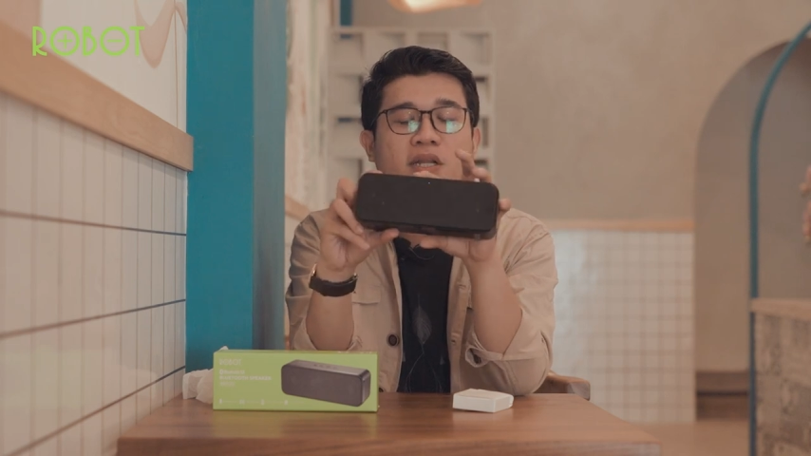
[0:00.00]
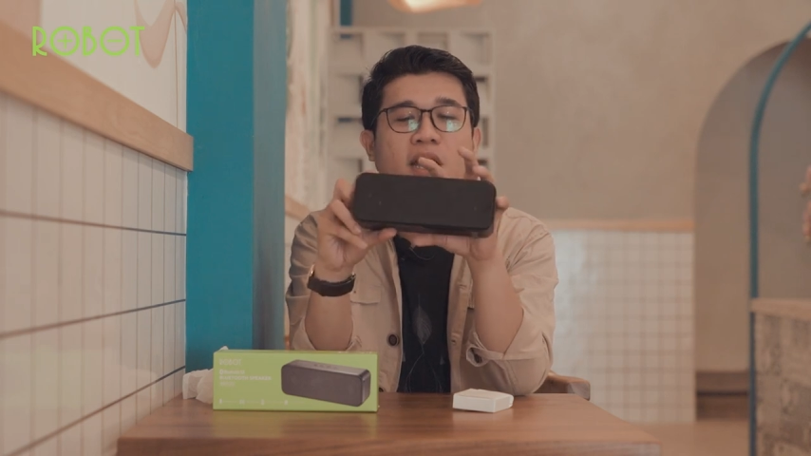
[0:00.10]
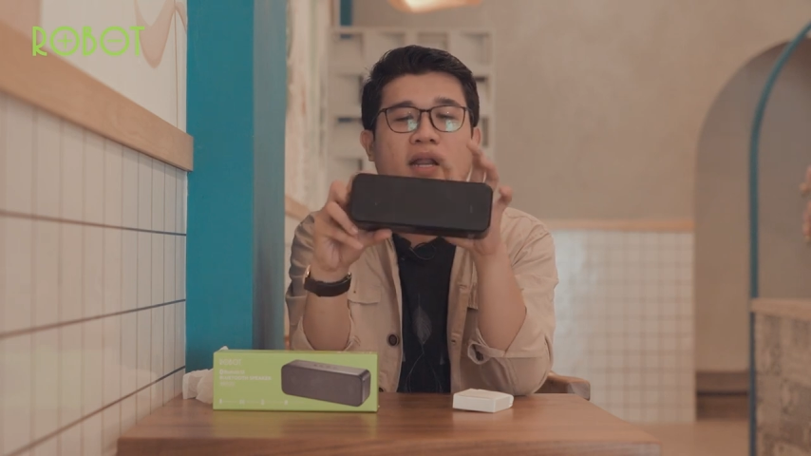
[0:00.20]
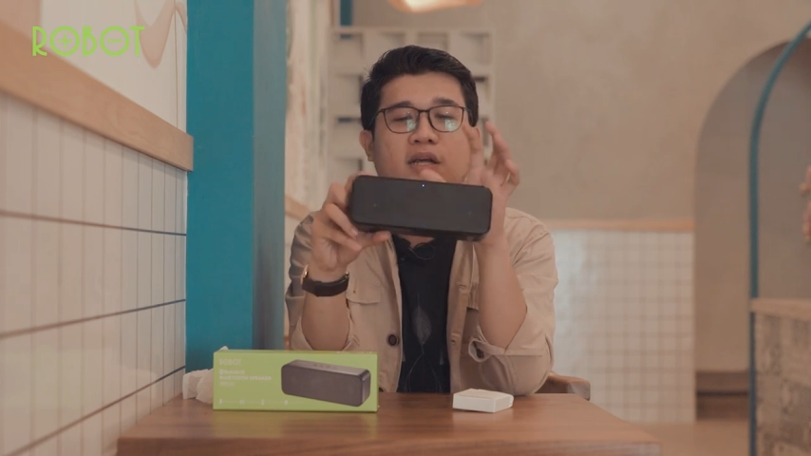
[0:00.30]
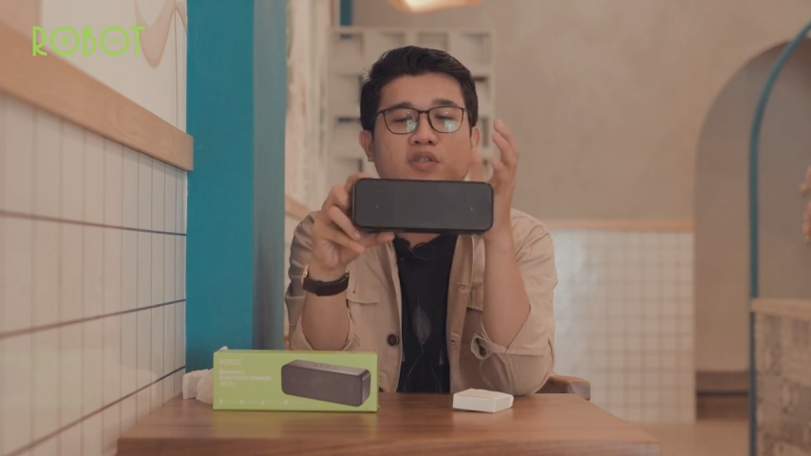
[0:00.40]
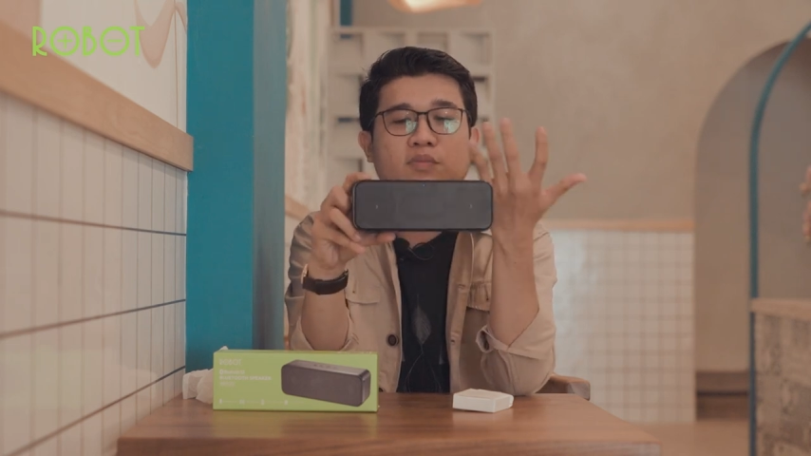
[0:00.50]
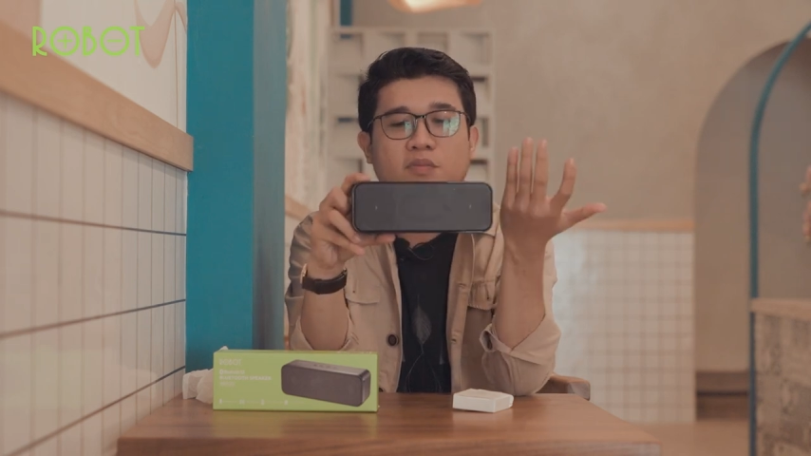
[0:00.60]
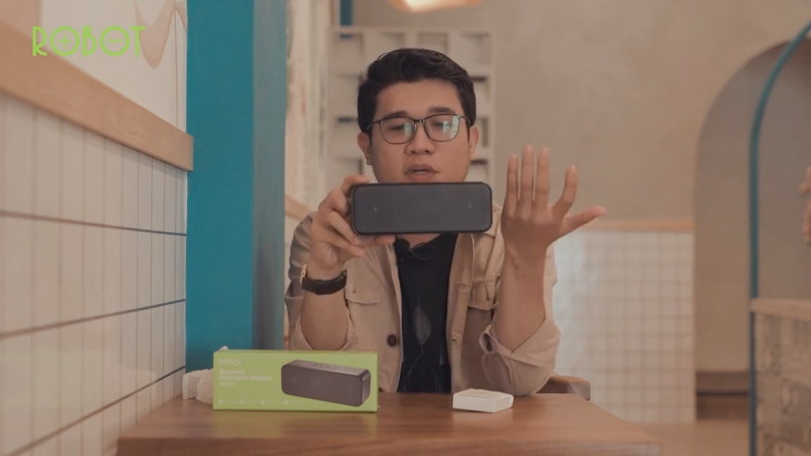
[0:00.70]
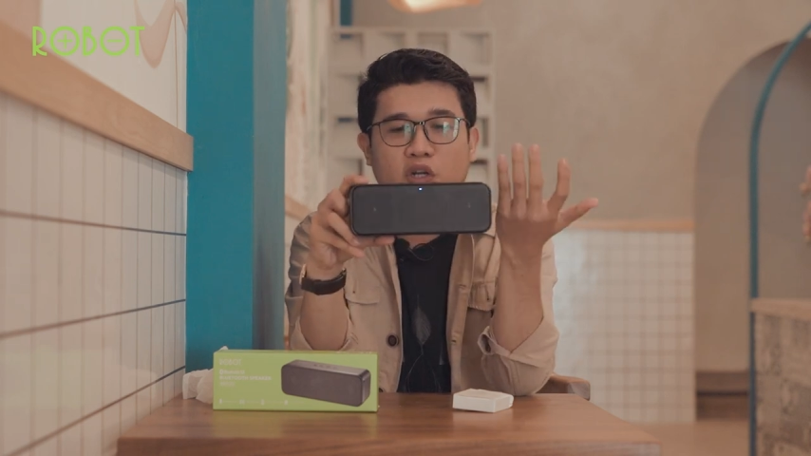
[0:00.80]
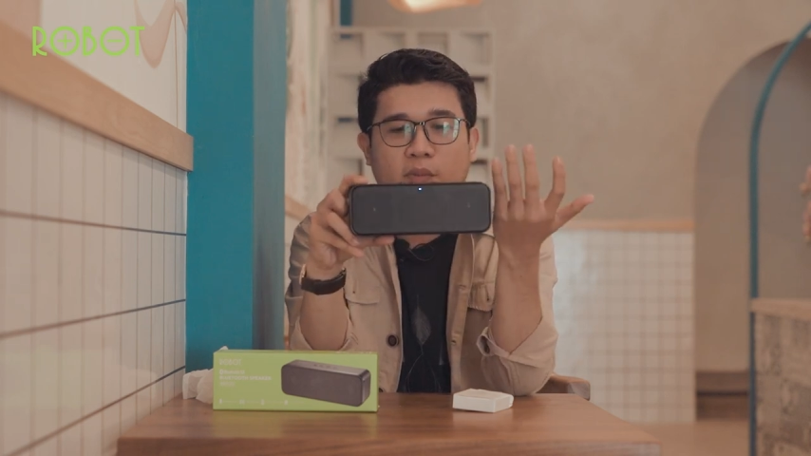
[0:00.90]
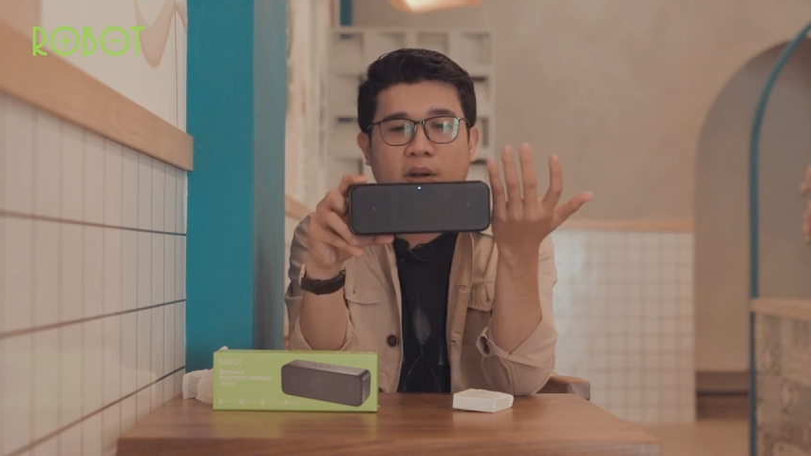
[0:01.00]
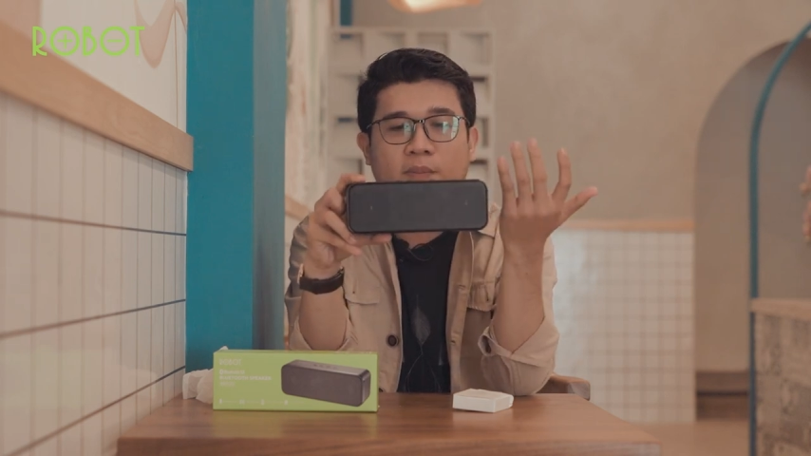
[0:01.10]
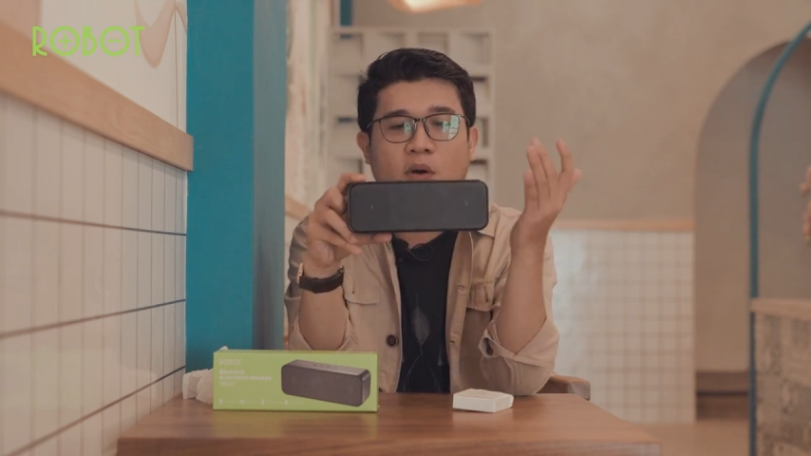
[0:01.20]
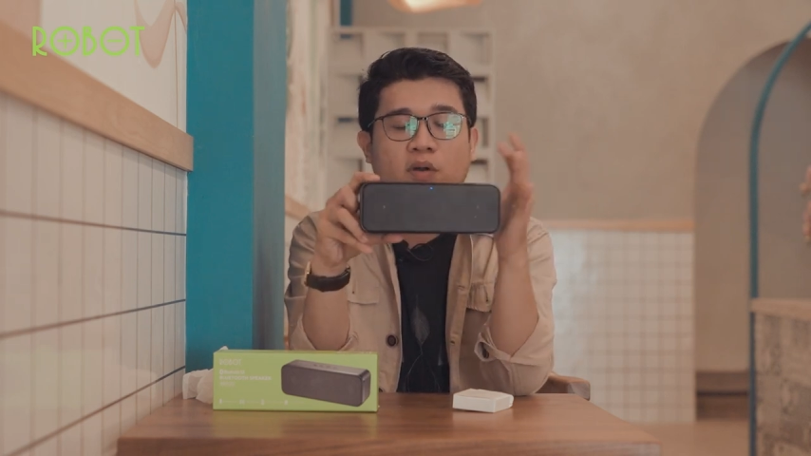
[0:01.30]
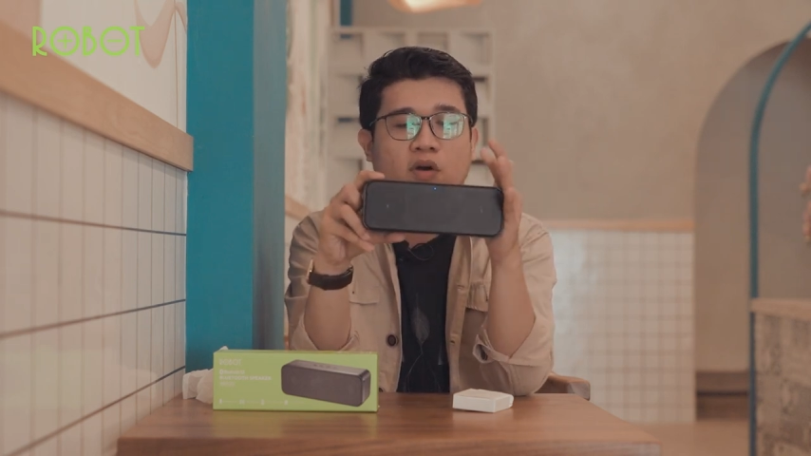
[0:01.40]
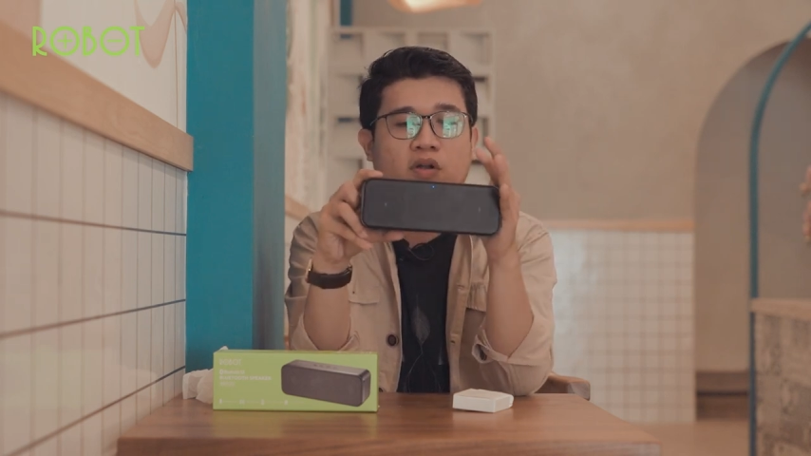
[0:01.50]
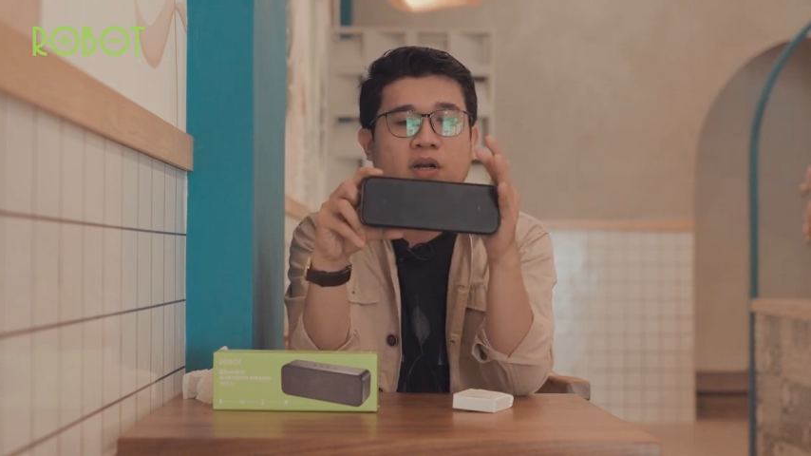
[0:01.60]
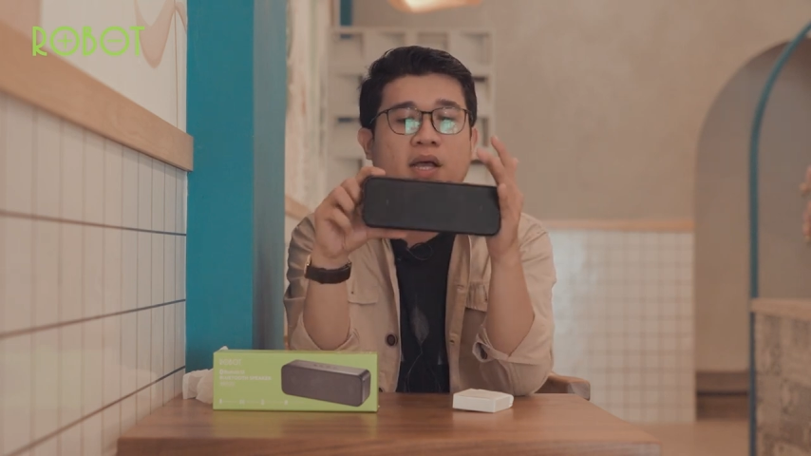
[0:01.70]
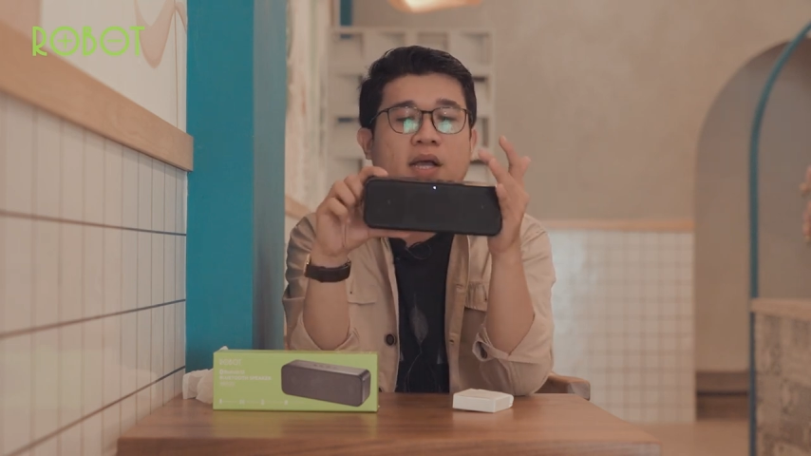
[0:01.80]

dia akan langsung menghidupkan power on.